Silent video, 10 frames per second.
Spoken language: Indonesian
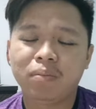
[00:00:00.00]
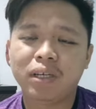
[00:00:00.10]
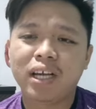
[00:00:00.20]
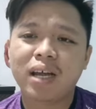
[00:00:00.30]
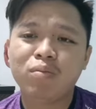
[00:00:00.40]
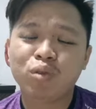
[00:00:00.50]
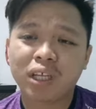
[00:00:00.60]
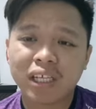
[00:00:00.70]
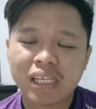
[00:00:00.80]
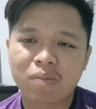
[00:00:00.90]
menekan
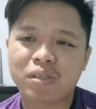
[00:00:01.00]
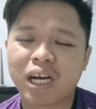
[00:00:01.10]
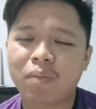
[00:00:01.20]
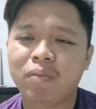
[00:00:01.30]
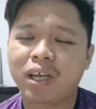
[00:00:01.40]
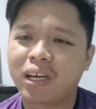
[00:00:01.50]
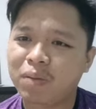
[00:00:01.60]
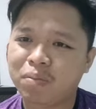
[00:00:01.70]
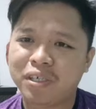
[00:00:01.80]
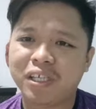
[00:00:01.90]
butang subscribe, dan
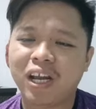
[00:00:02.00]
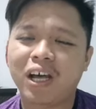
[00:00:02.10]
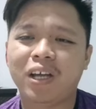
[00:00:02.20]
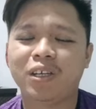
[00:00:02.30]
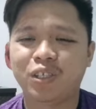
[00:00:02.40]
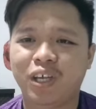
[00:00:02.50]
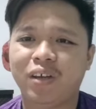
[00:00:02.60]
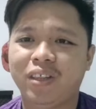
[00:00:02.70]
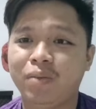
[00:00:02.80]
dipersilakan share.